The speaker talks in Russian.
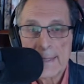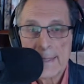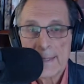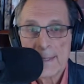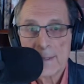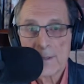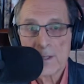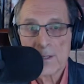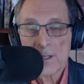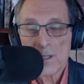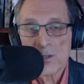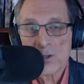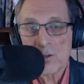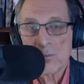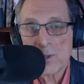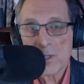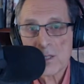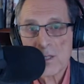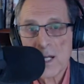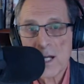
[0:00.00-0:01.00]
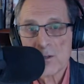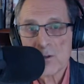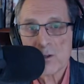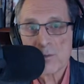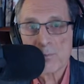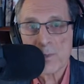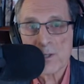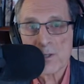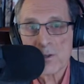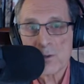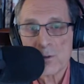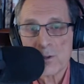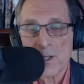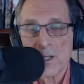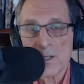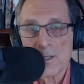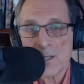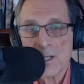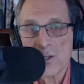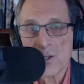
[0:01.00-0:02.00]
Этот особый статус, по сути,
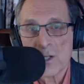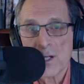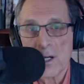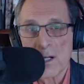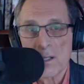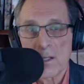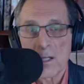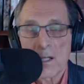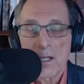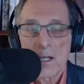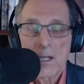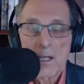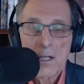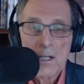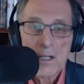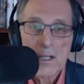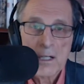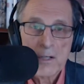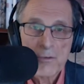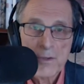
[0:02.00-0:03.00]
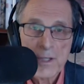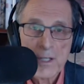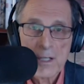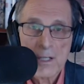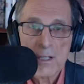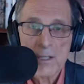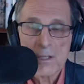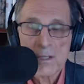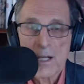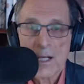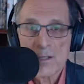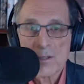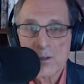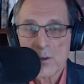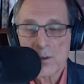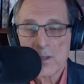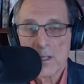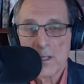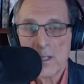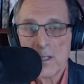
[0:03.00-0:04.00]
означал
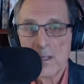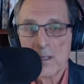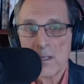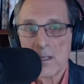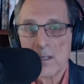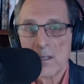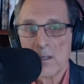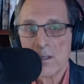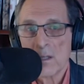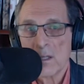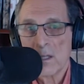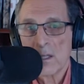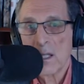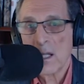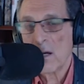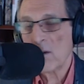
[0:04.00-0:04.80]
федерализацию Украины на